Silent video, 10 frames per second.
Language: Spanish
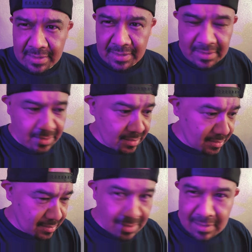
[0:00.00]
Eh,
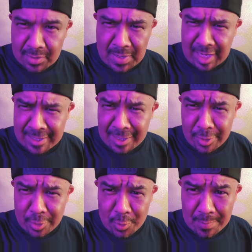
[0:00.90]
no me querían
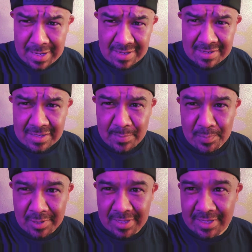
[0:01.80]
dar de comer
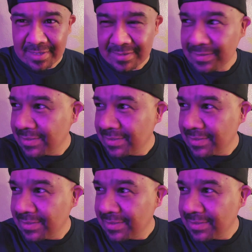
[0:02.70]
porque